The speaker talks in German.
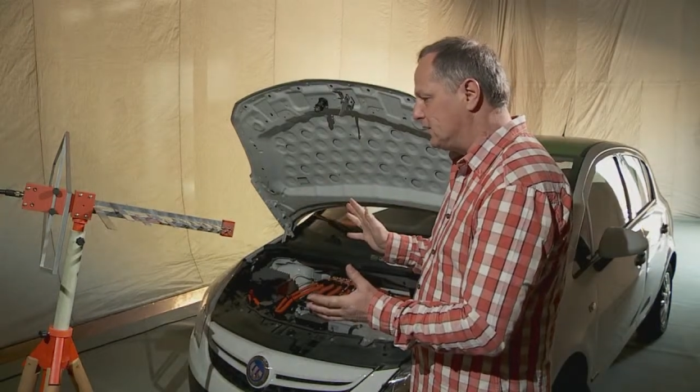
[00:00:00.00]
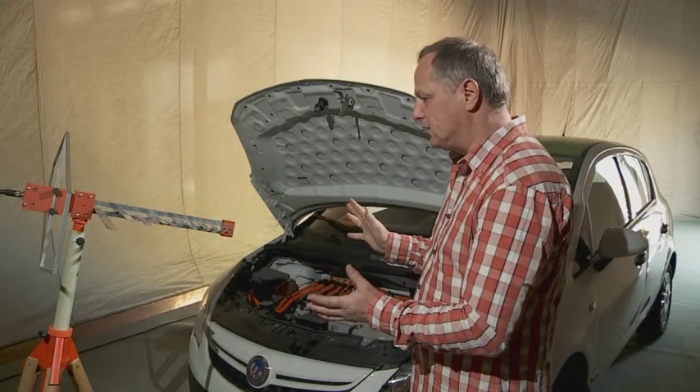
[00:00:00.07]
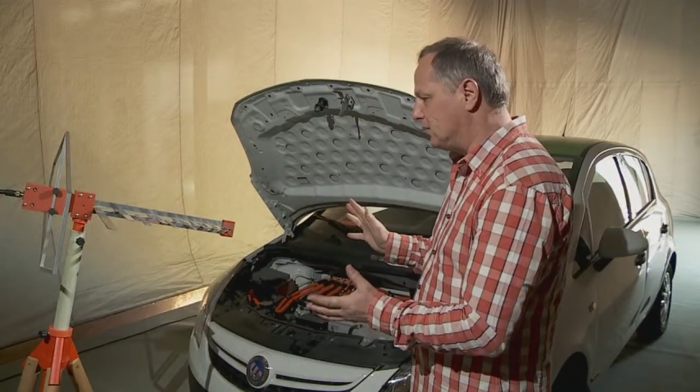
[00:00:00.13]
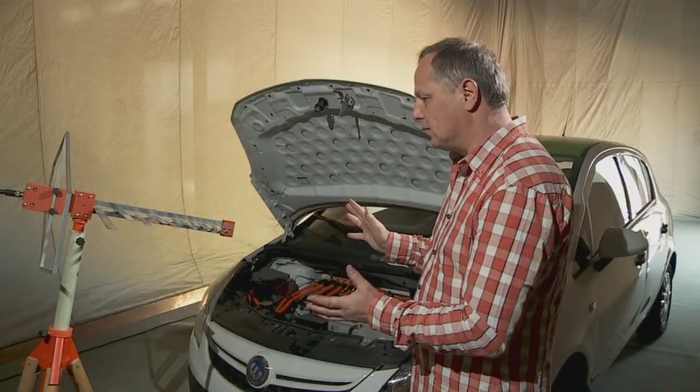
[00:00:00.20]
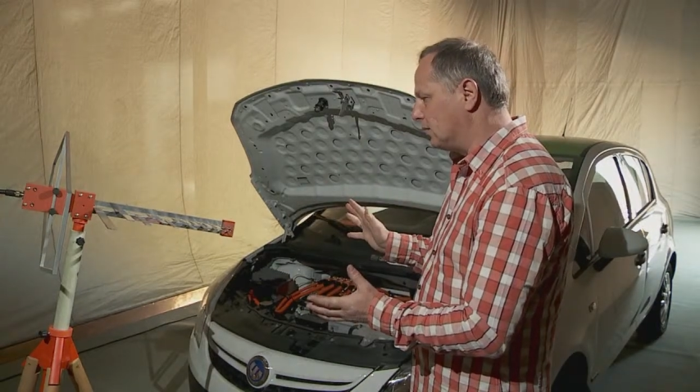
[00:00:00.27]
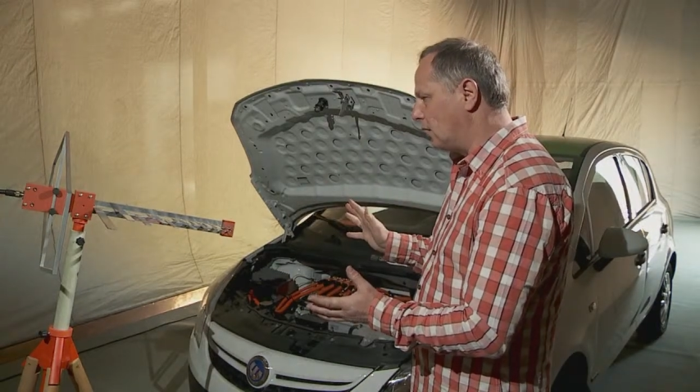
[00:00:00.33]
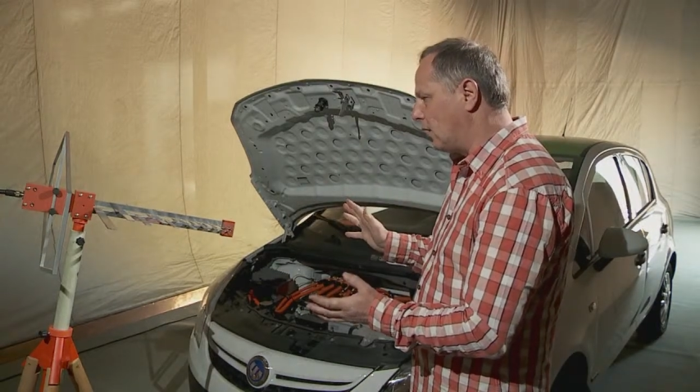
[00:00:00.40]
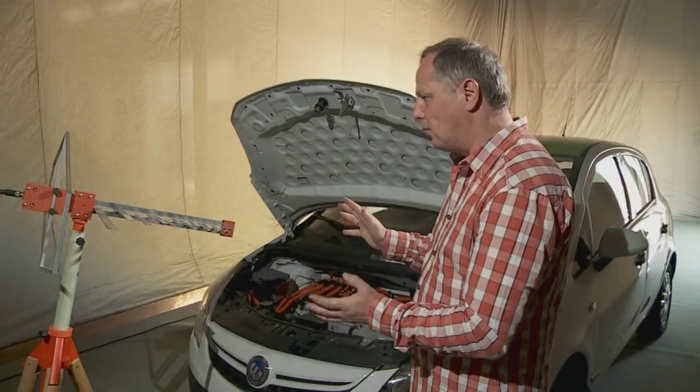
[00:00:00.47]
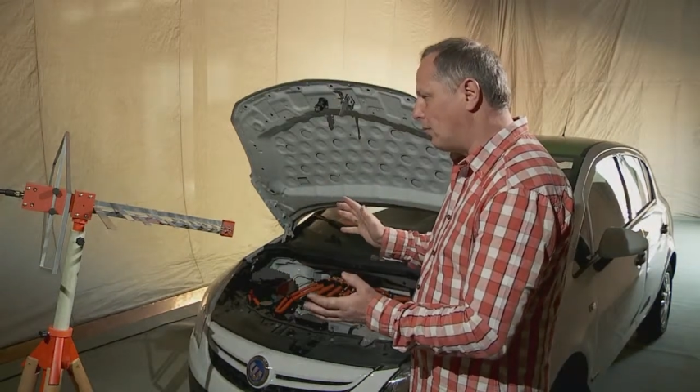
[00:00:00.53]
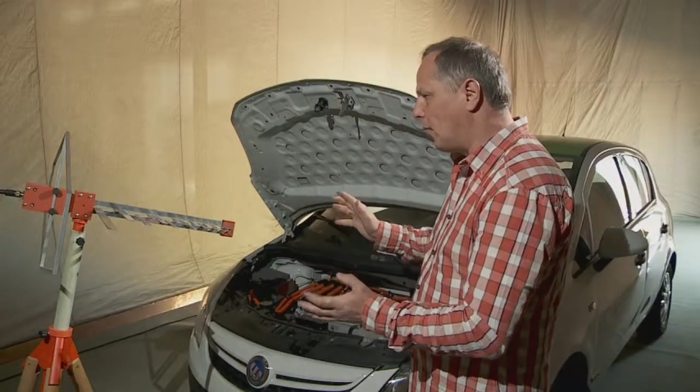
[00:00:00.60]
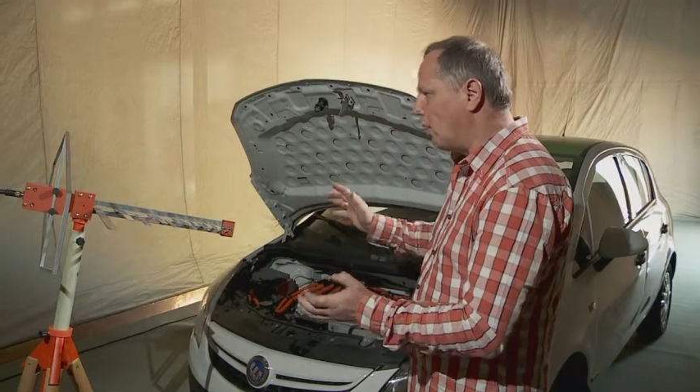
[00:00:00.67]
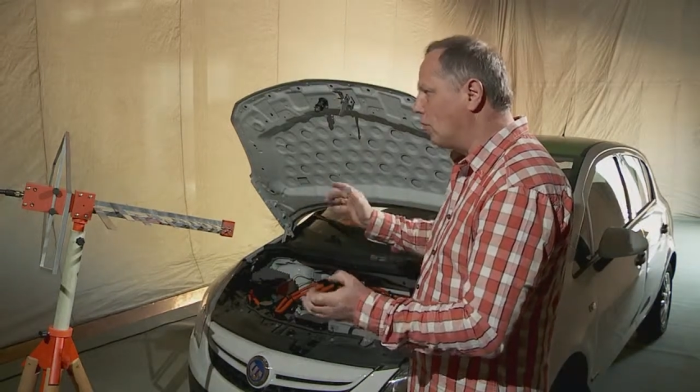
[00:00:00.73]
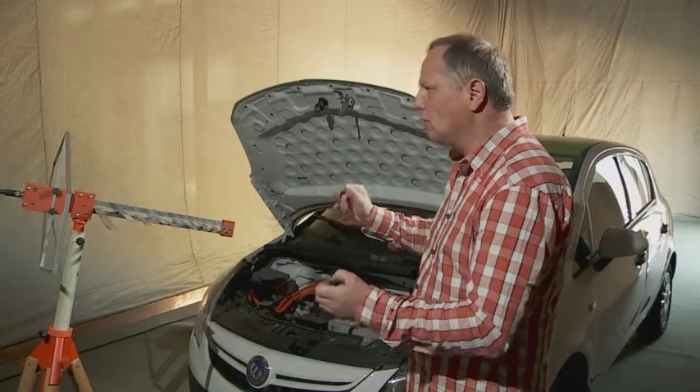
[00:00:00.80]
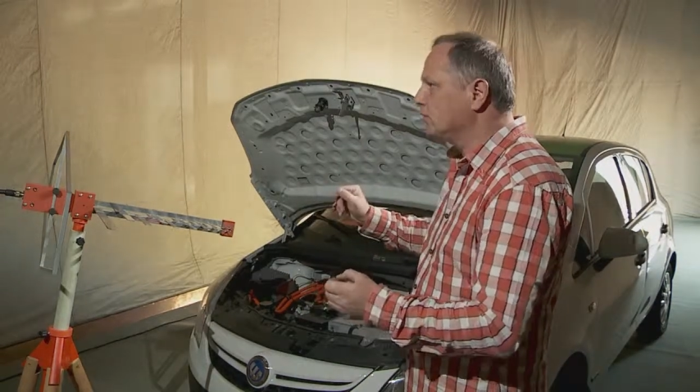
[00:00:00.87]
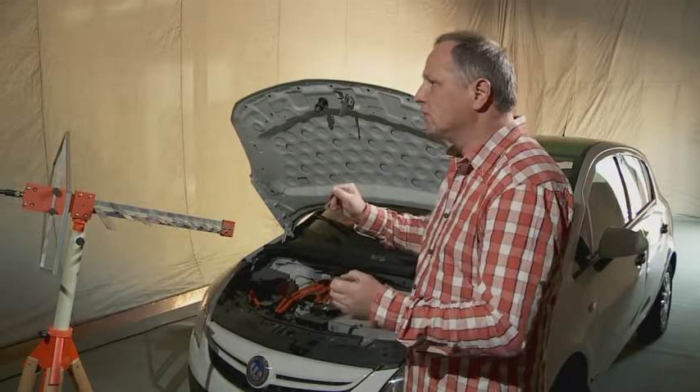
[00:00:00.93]
sich im Raum
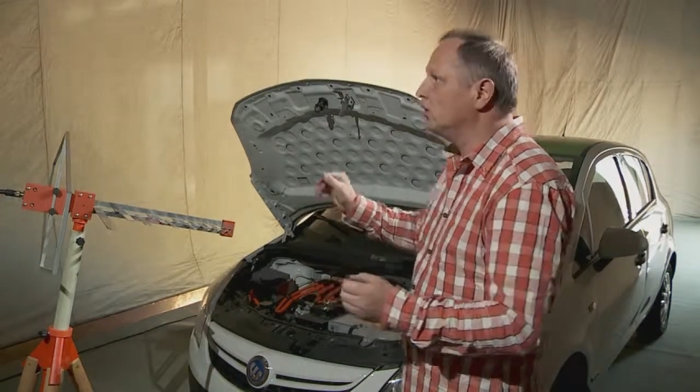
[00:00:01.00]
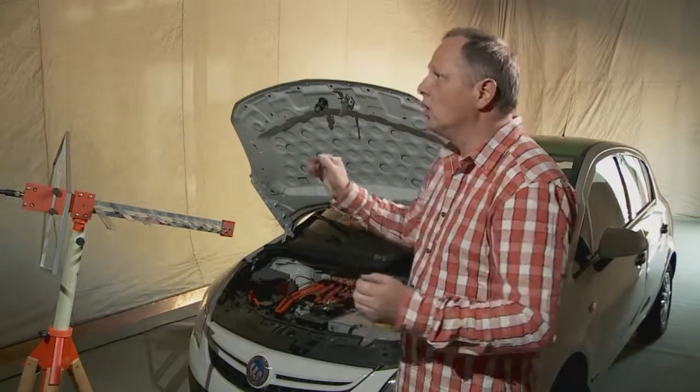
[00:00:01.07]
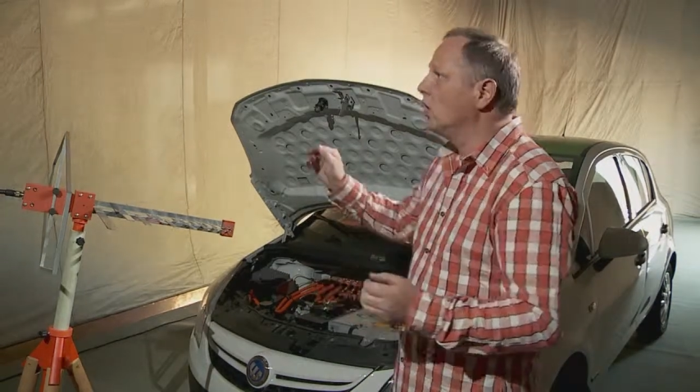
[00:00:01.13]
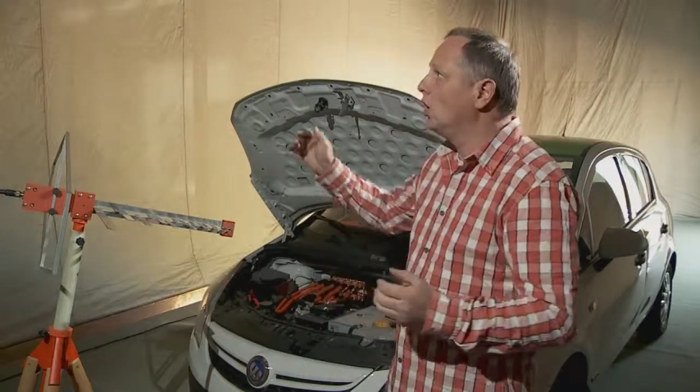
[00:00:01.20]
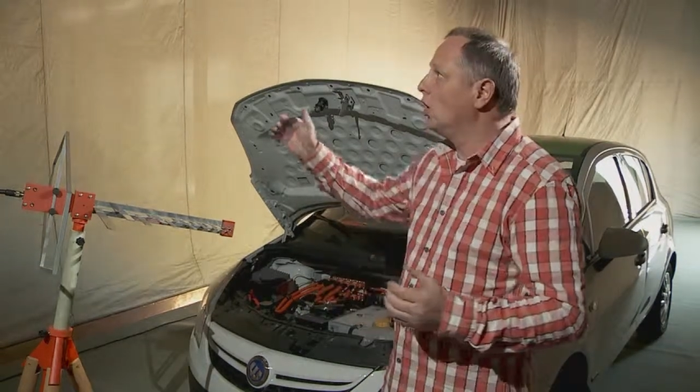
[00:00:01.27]
aus